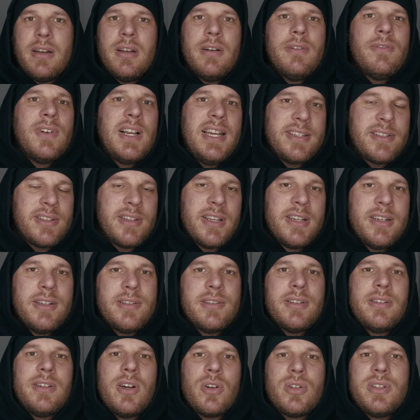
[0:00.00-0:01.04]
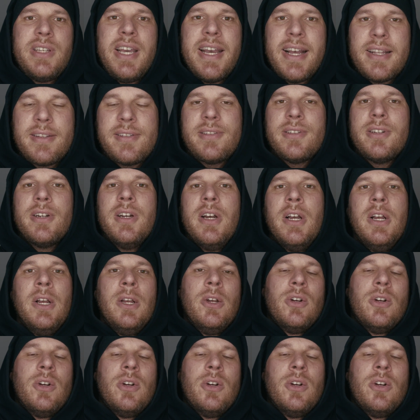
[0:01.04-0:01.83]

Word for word: ne, weil letzten Endes sind auch die Ärzte